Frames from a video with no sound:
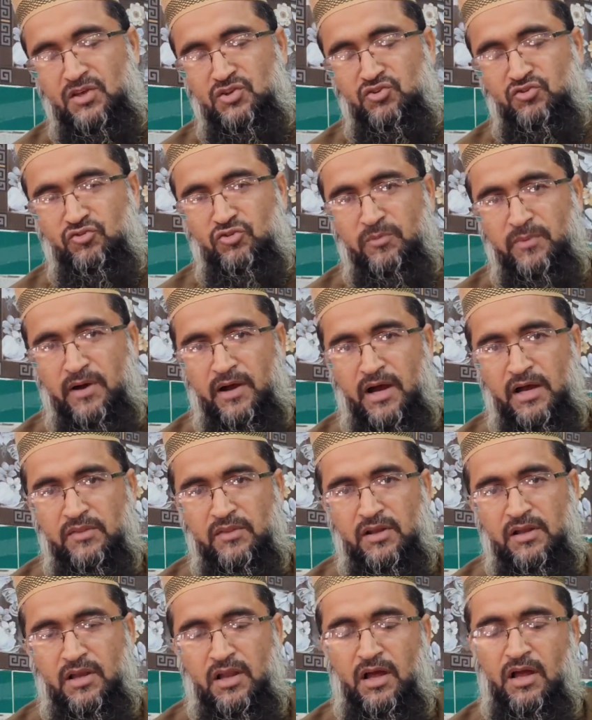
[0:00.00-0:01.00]
सुबहान
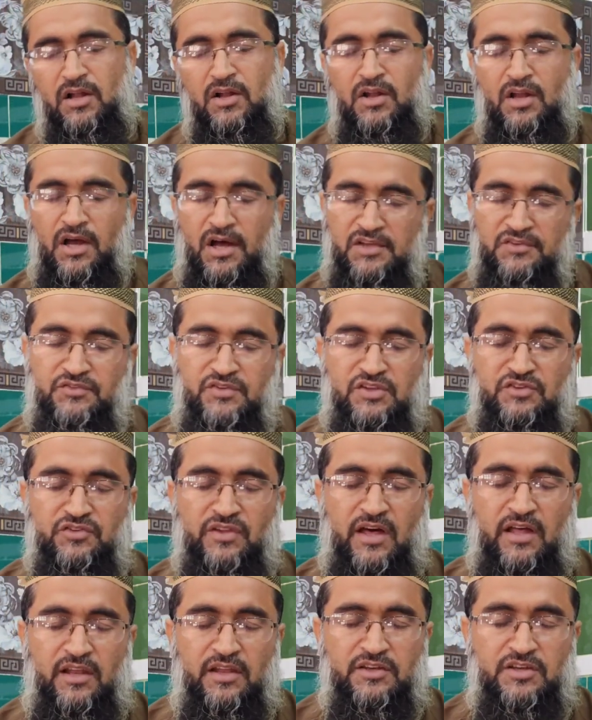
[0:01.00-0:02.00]
अल्लाह अस्सी
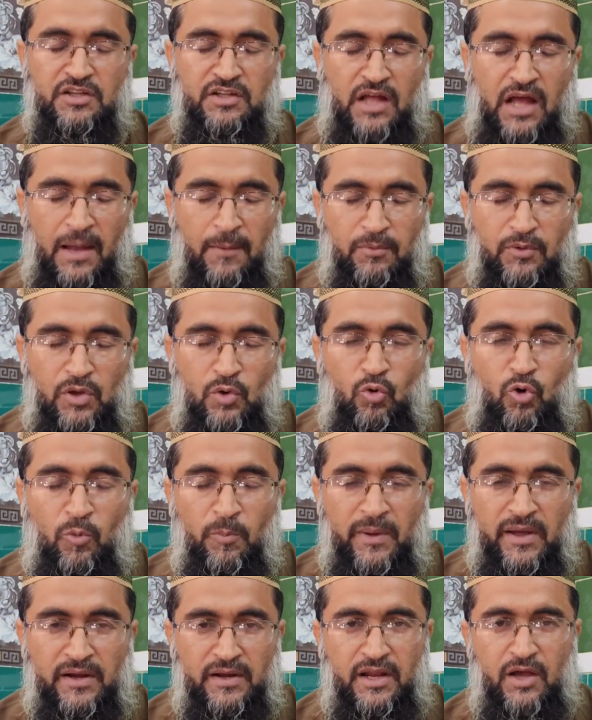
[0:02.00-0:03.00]
साल शायद आपकी
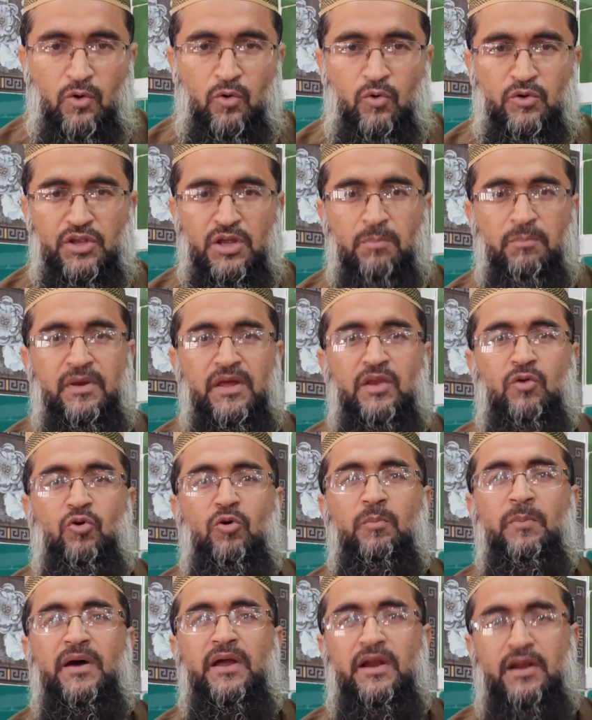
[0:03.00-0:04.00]
उम्र ना हो या मेरी
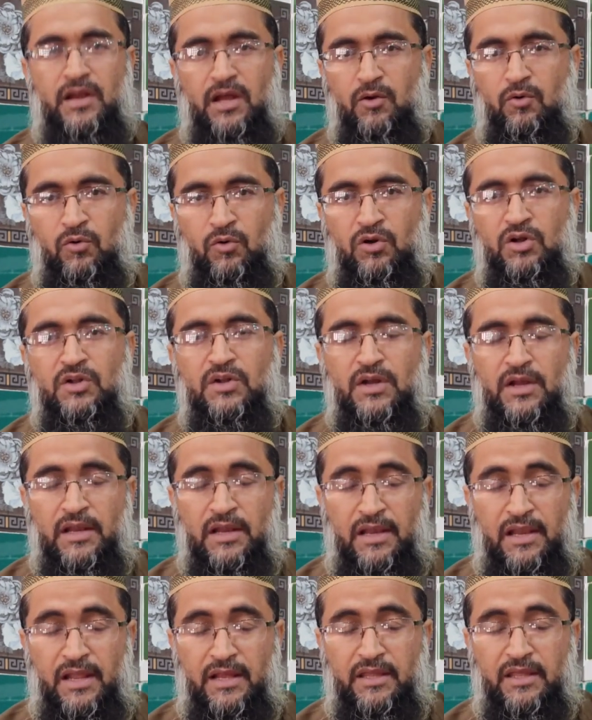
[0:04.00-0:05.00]
उम्र ना हो
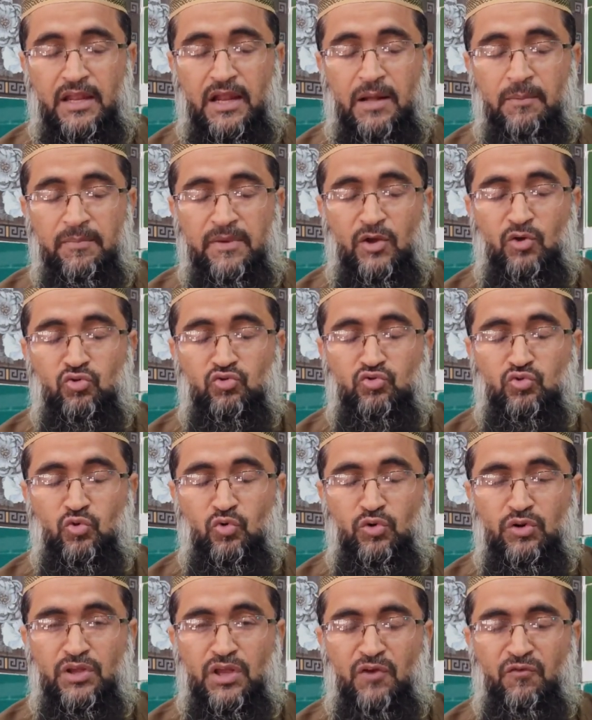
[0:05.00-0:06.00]
लेकिन हमें
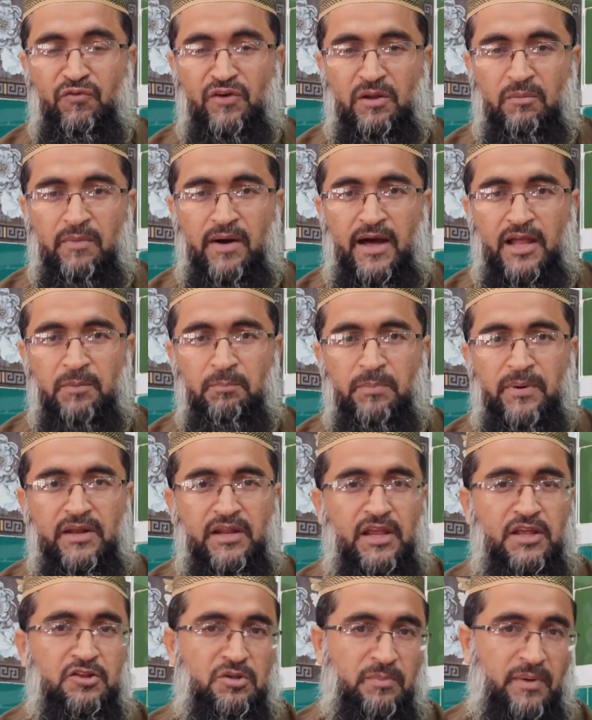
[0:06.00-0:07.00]
हुजूर के फरमान
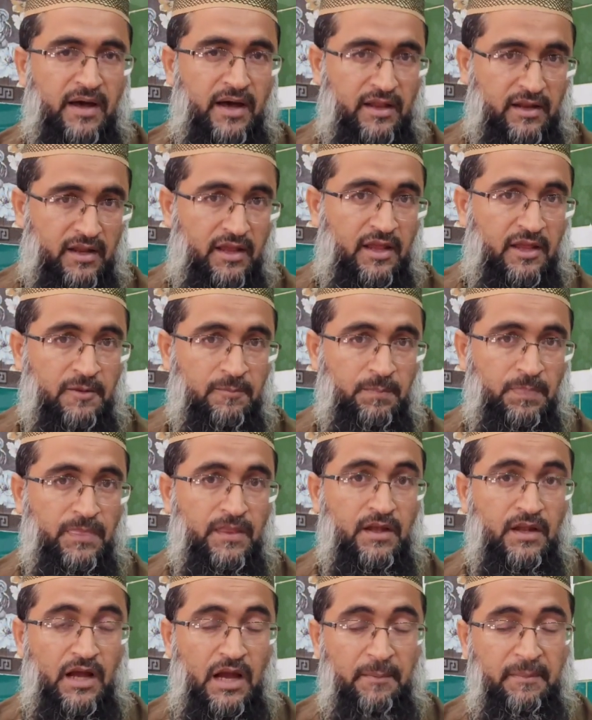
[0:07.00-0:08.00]
पर इतबार है
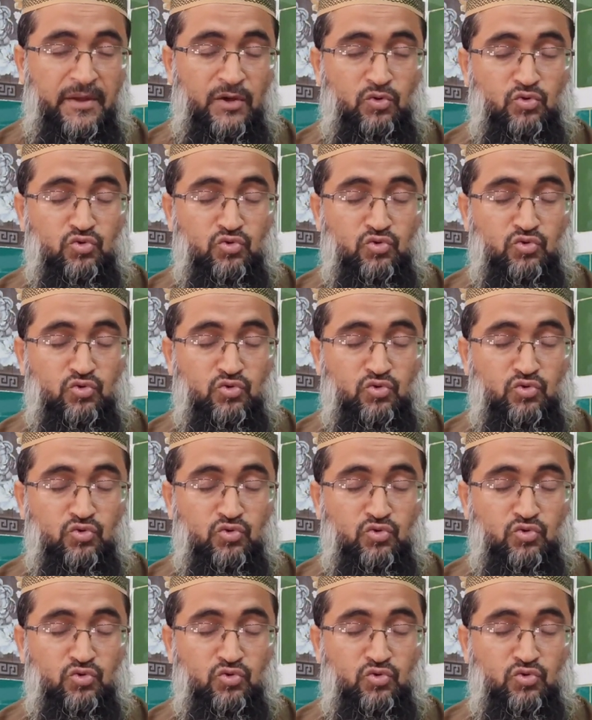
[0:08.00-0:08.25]
हमें